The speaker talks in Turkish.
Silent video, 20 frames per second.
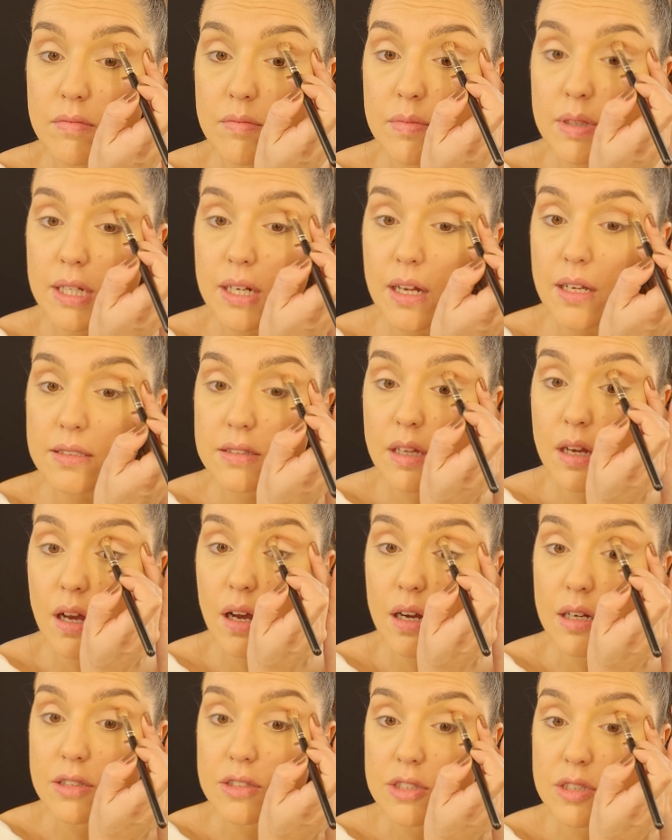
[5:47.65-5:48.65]
Biraz
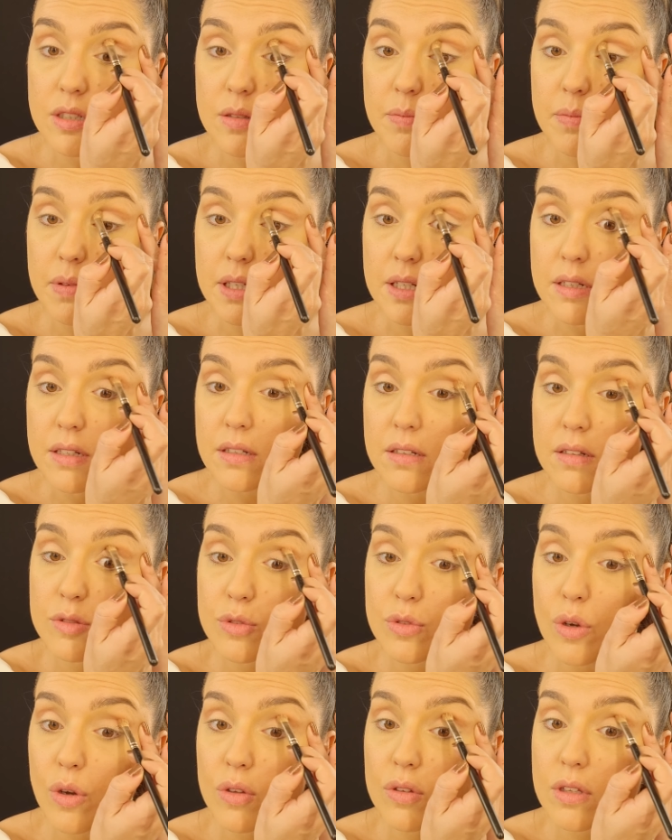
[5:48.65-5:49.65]
daha açık bir
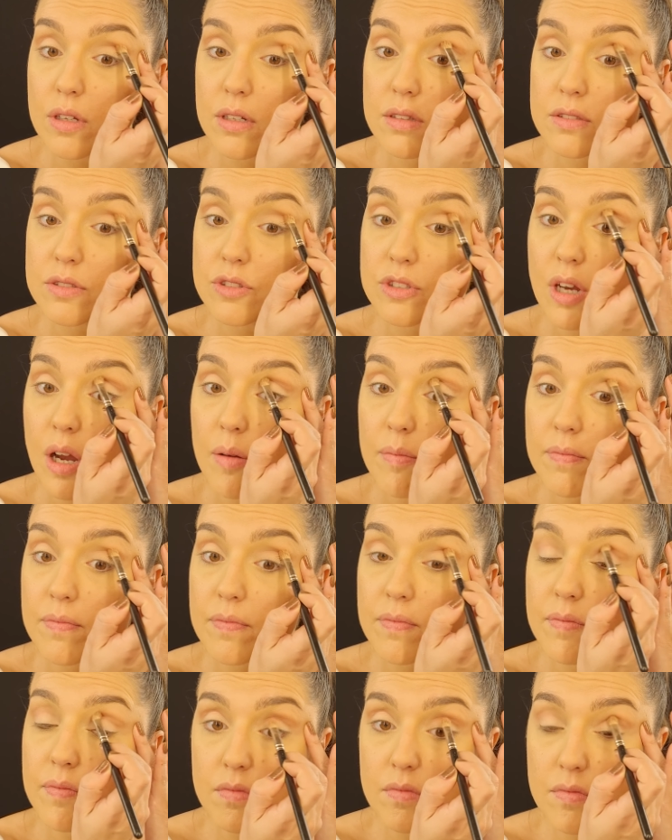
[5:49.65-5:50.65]
ton alacağım
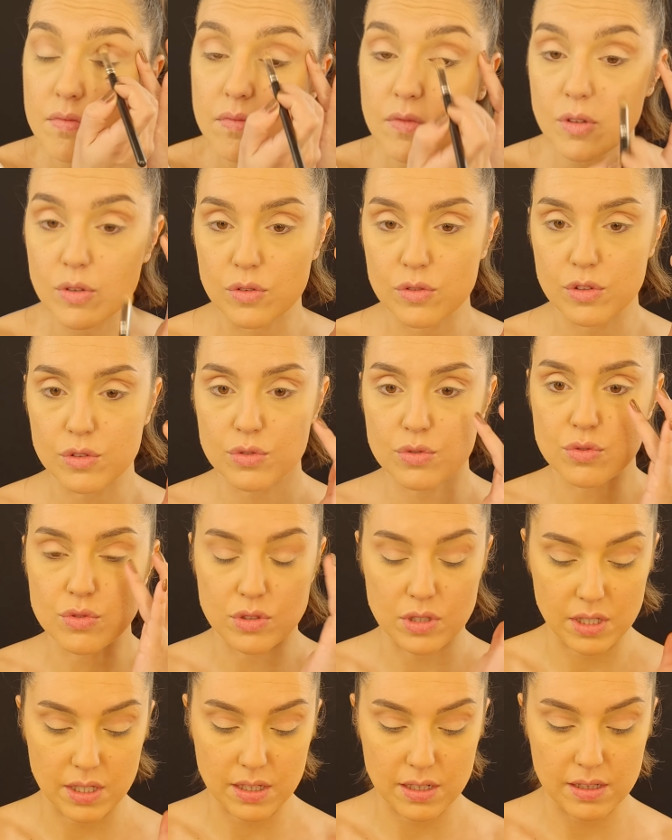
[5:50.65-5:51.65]
onu da şu
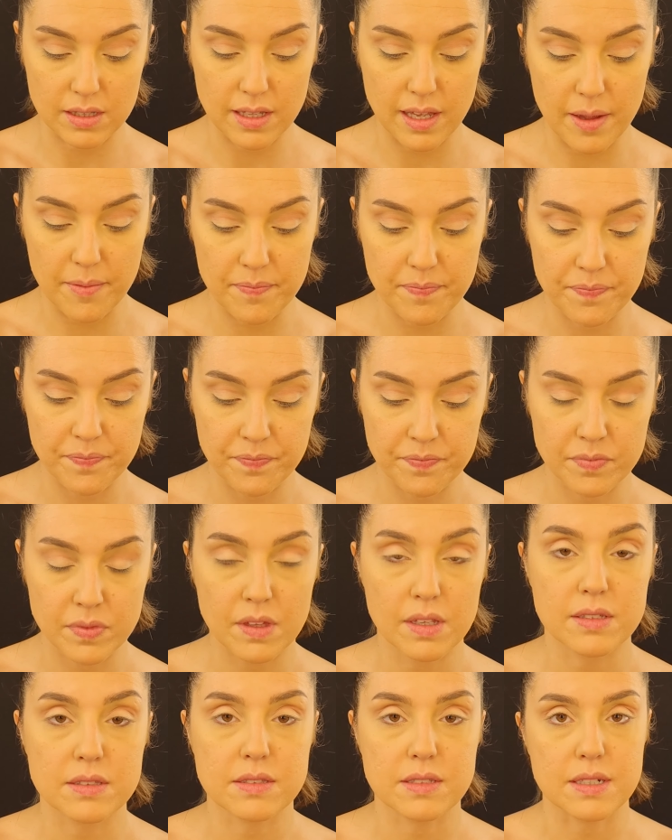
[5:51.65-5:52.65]
şekilde
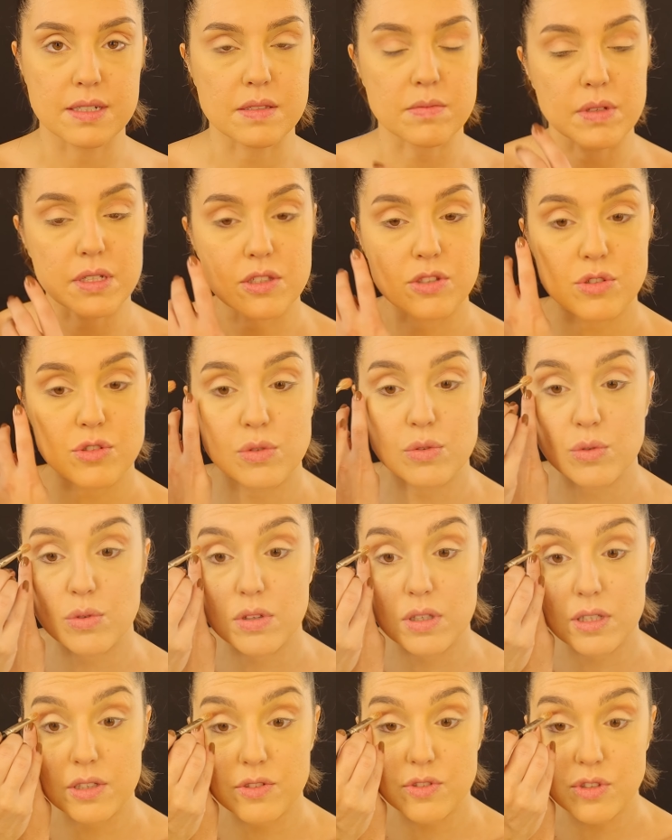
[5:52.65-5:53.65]
dağıtmak için
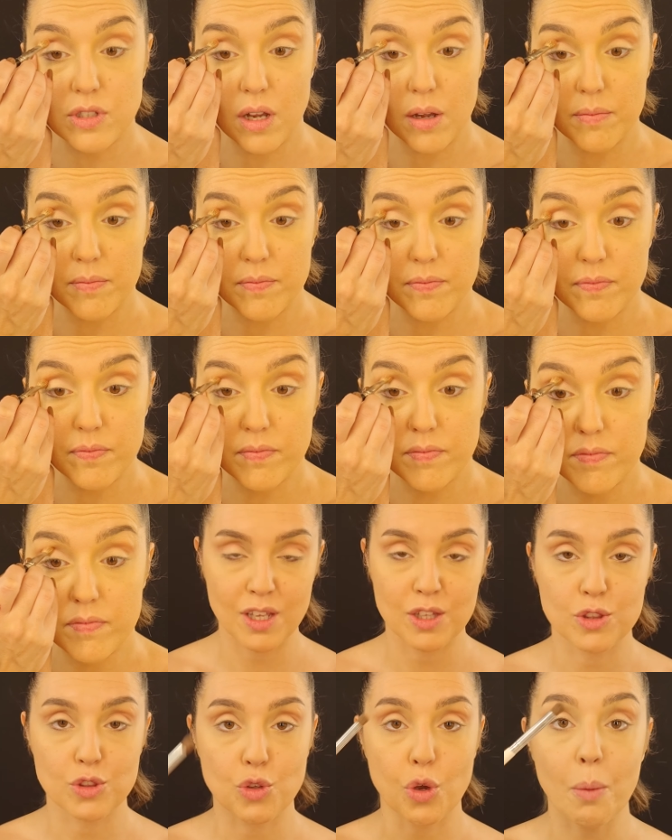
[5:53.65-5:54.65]
kullanacağım.
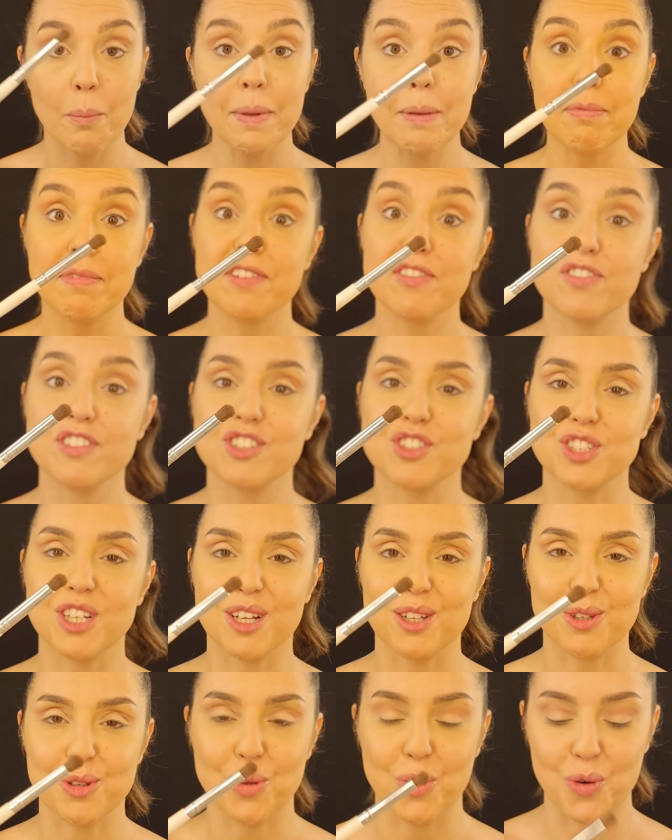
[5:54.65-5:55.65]
Tombik bir
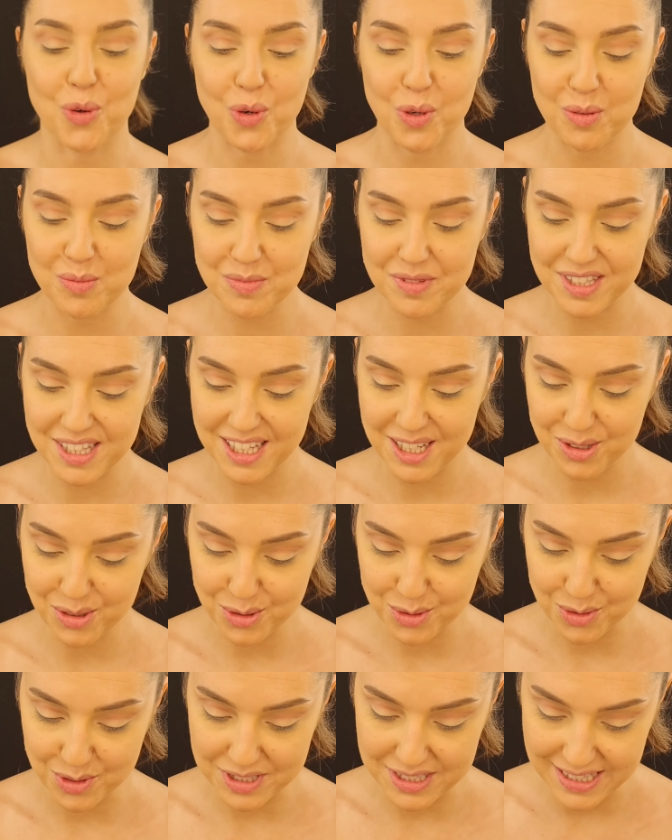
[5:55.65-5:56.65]
fırça alıyorum.
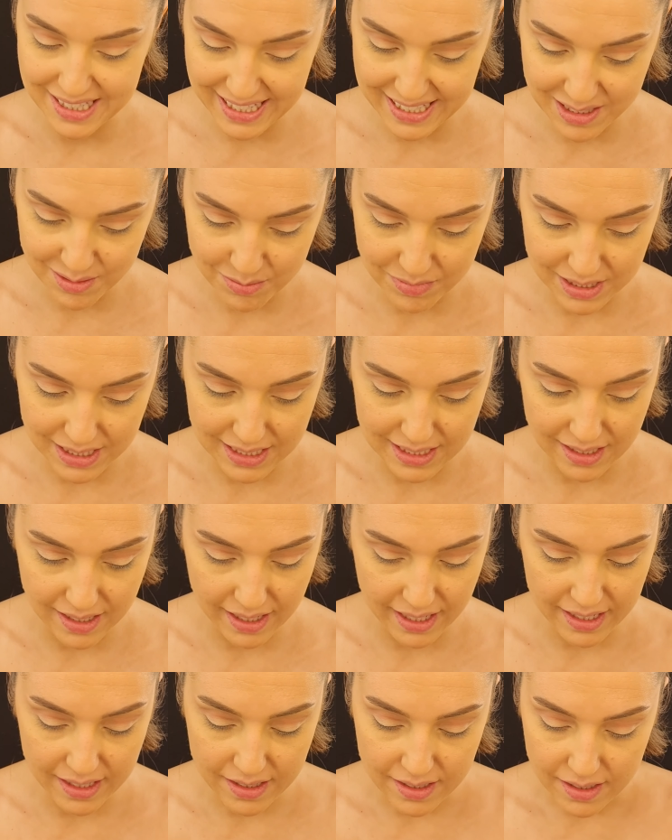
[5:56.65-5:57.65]
Diego'nun
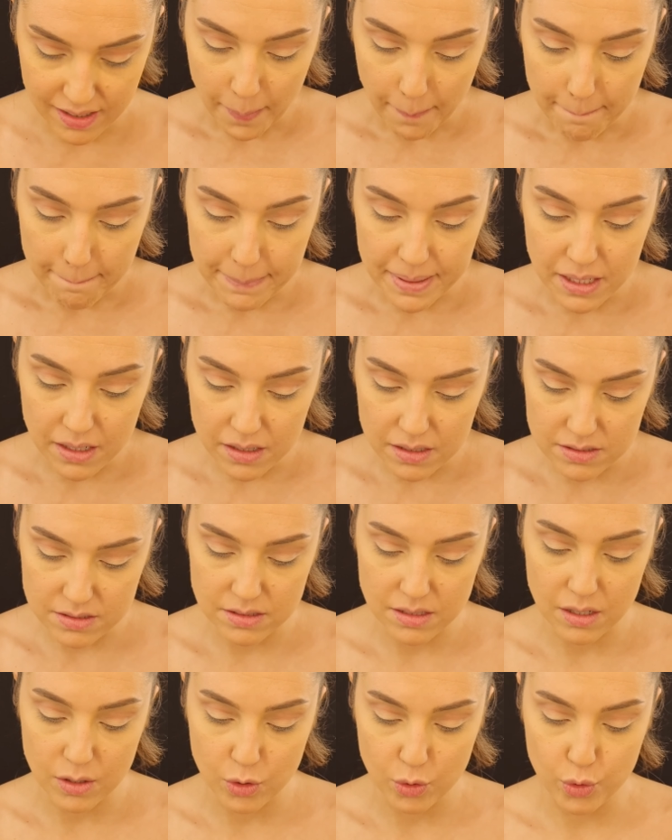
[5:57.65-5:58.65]
deyimiyle. Biraz
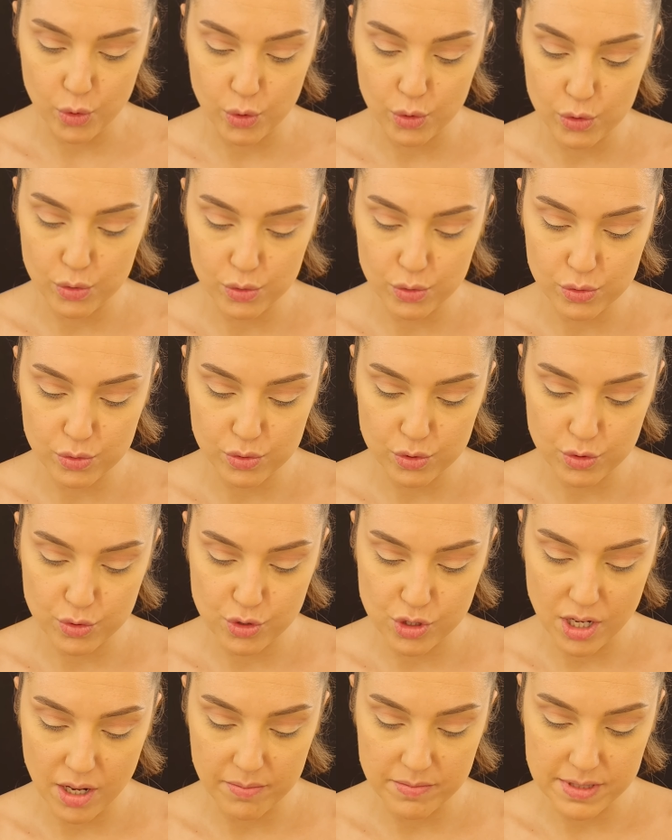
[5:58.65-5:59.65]
daha koyu
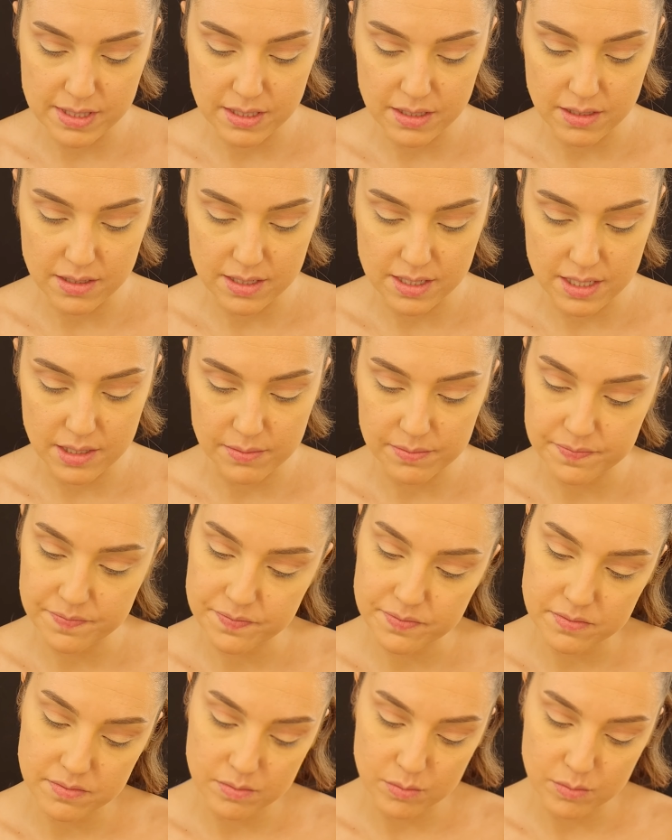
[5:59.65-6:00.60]
tutacağım sanırım.